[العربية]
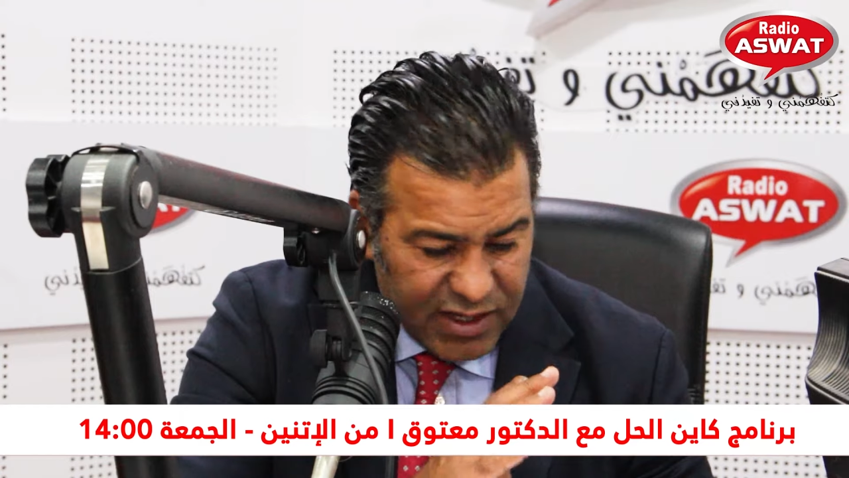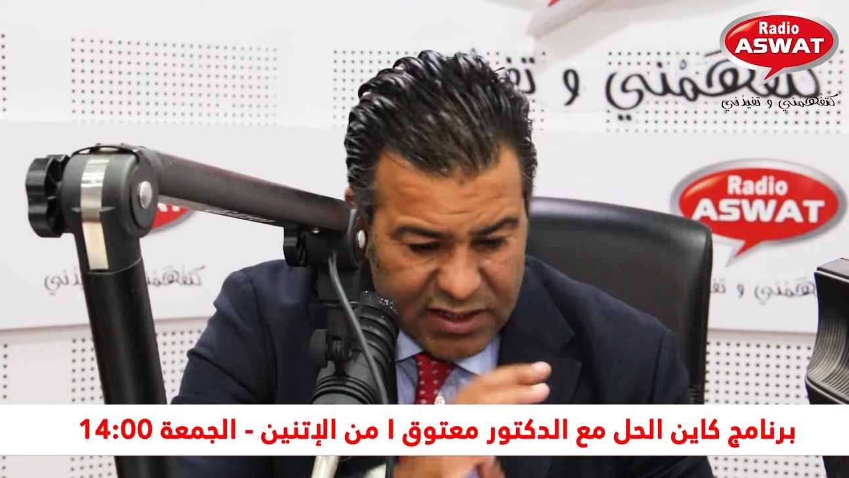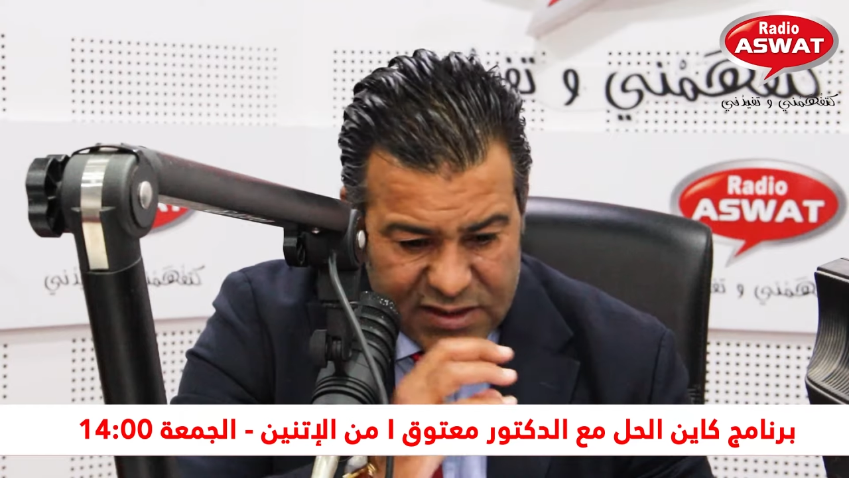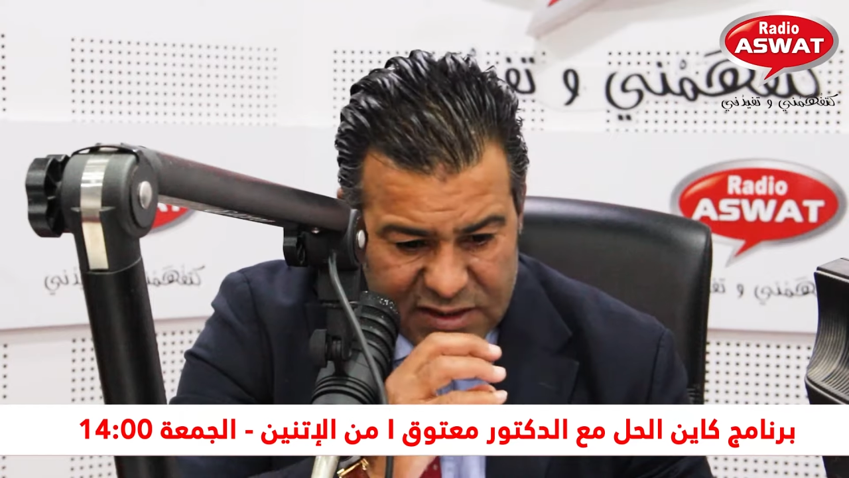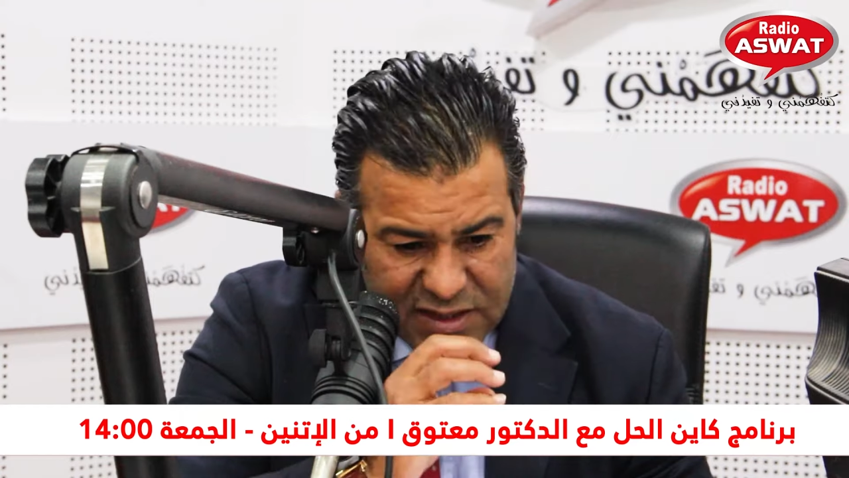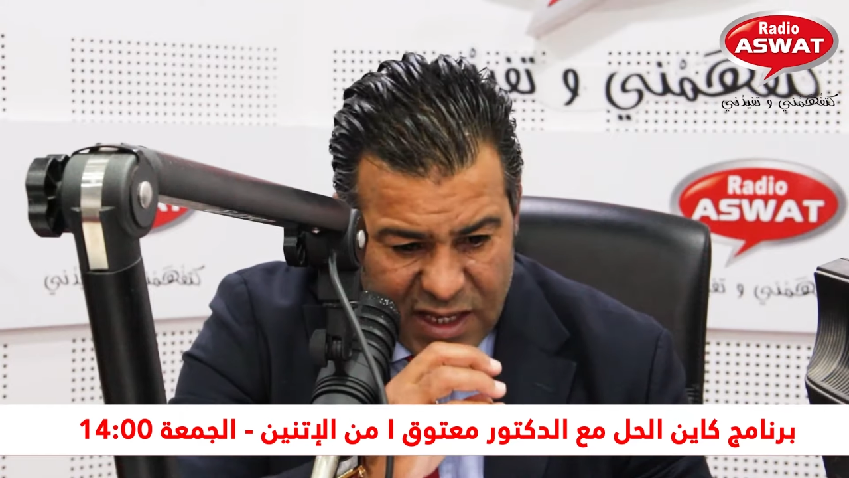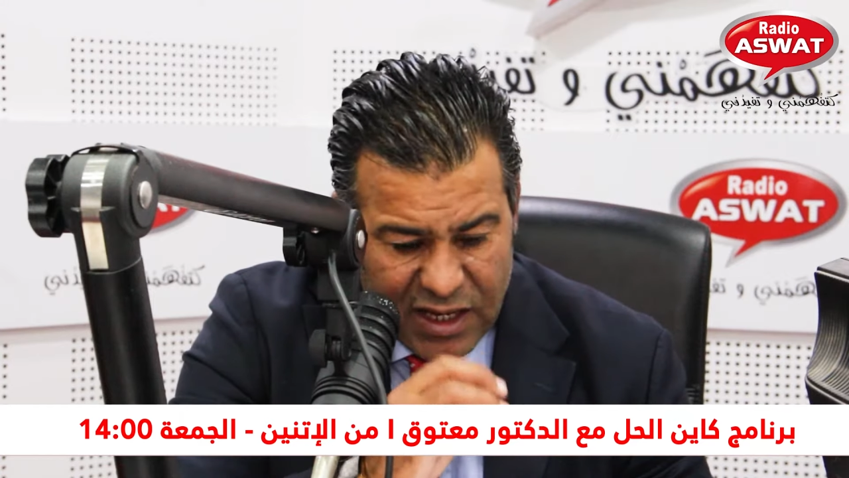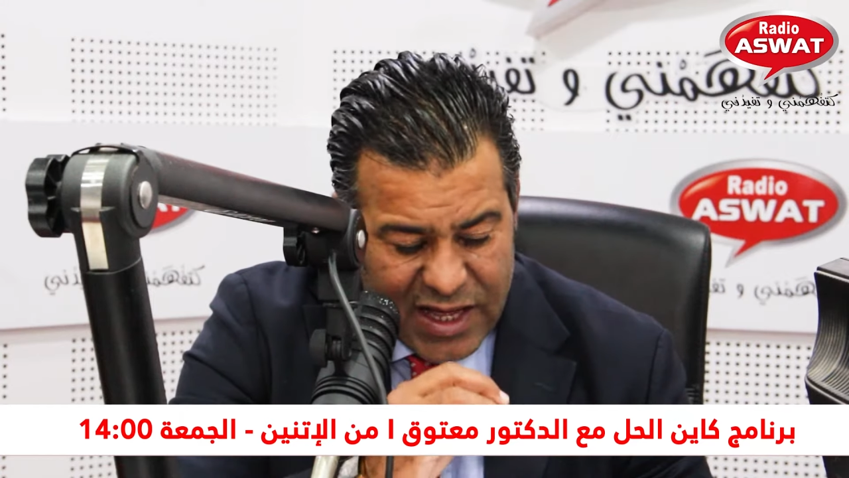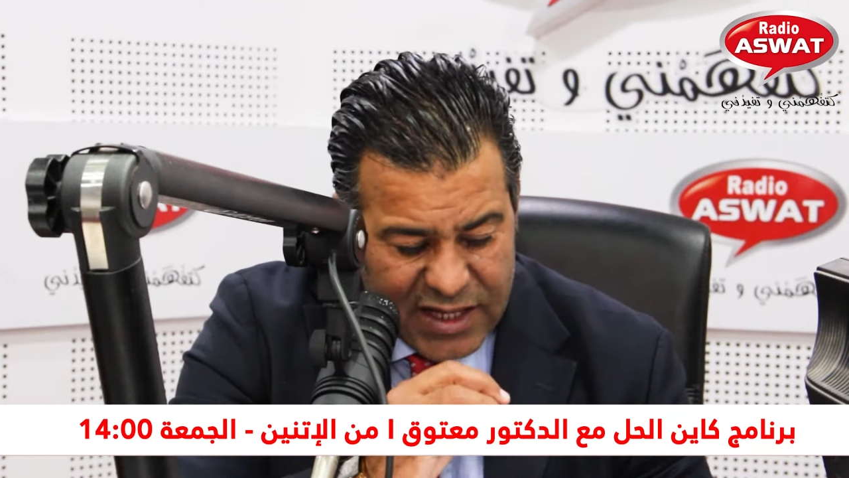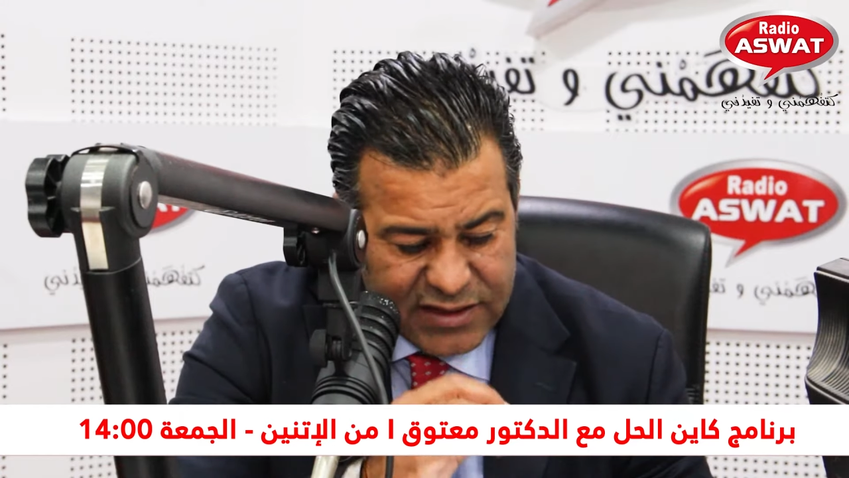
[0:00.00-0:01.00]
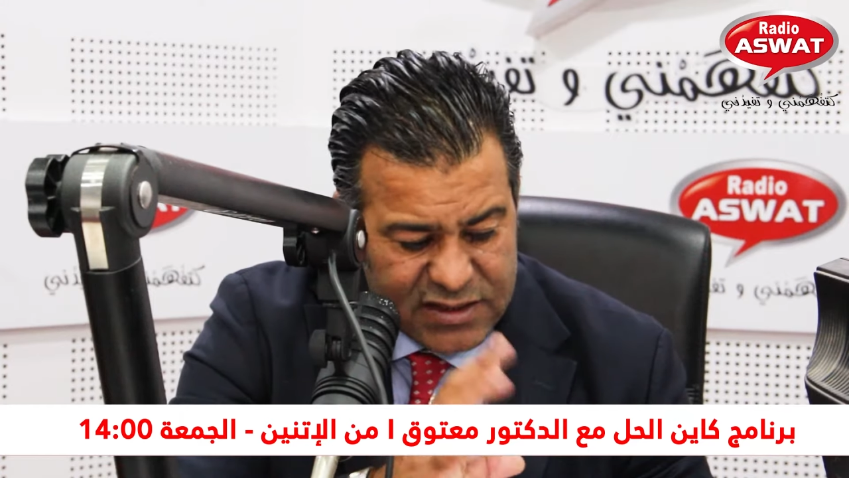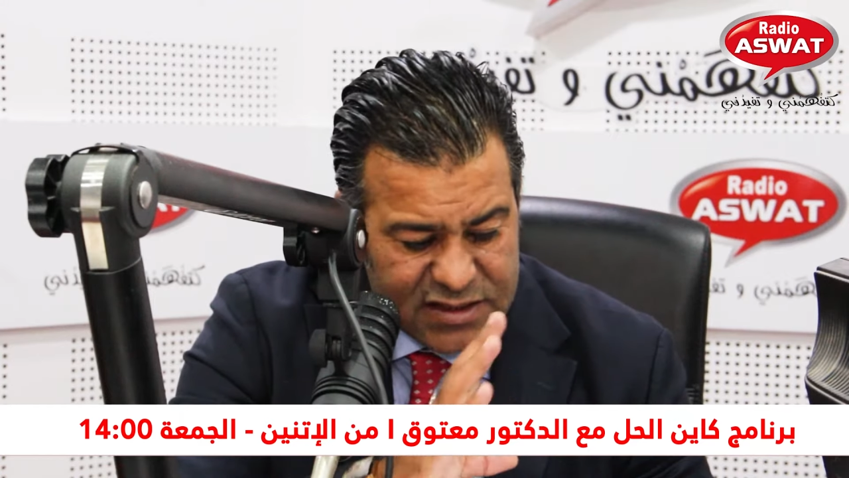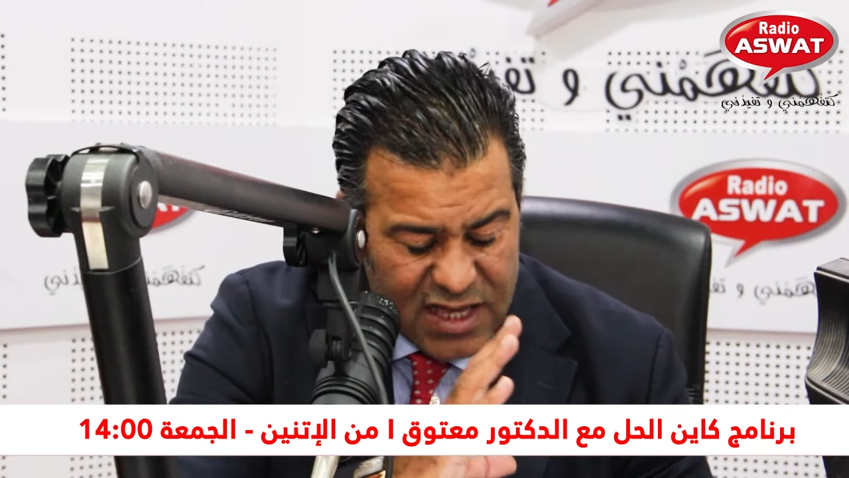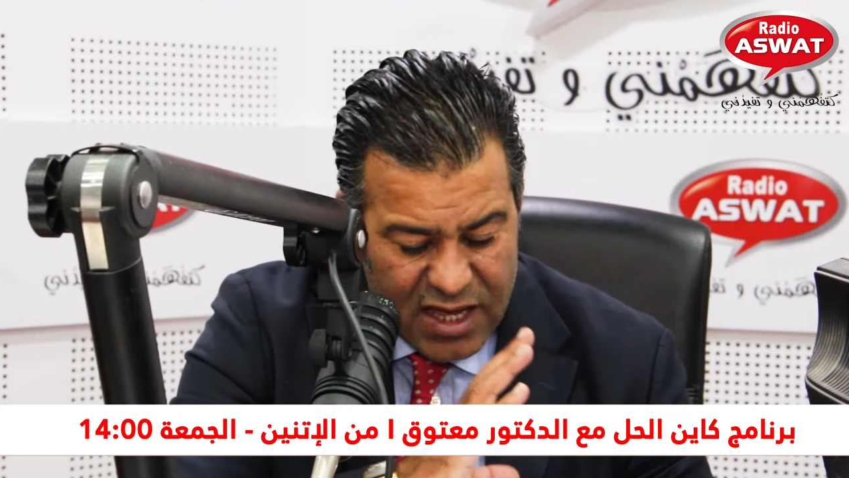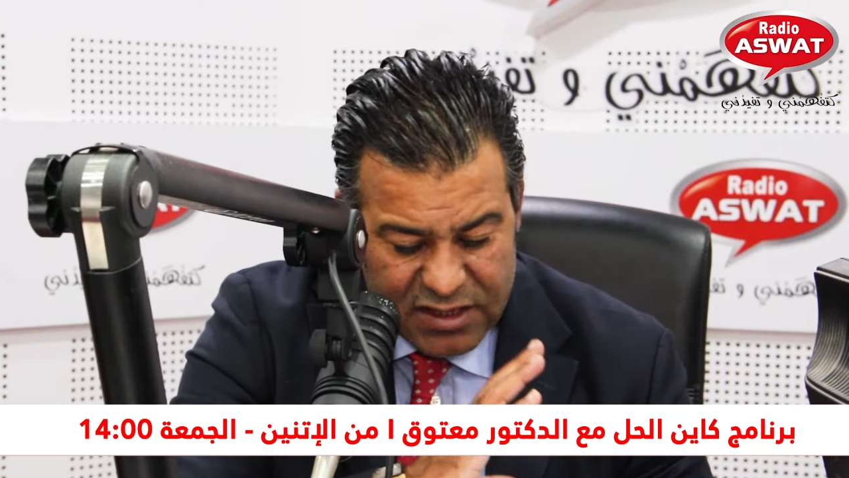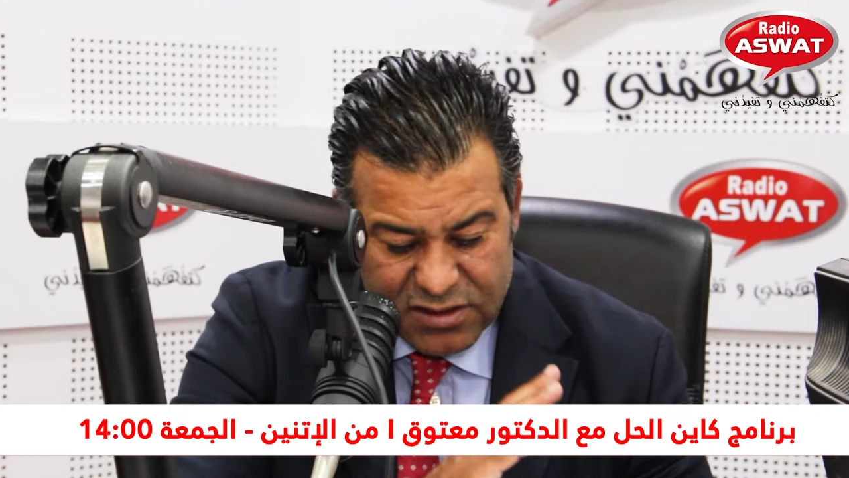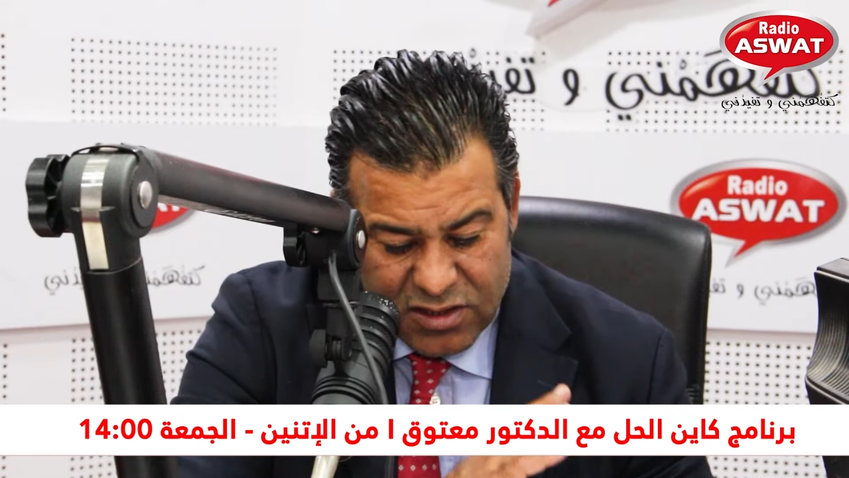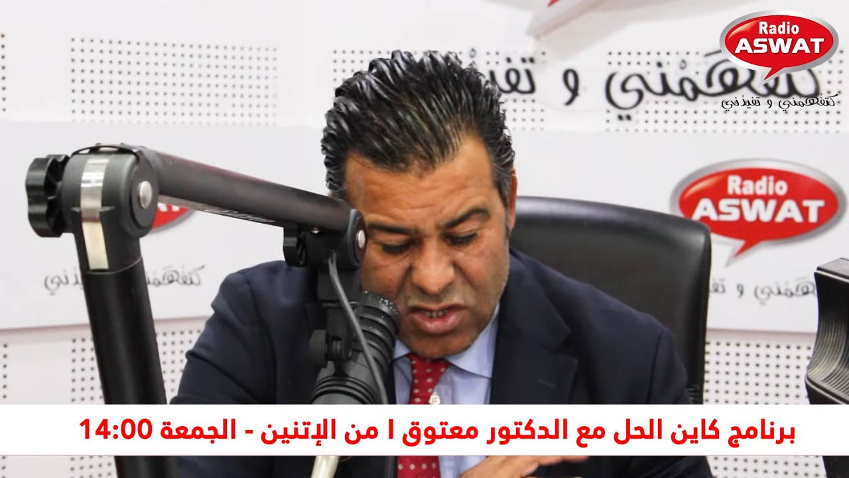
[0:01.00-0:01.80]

غتعطينا العدد الساعات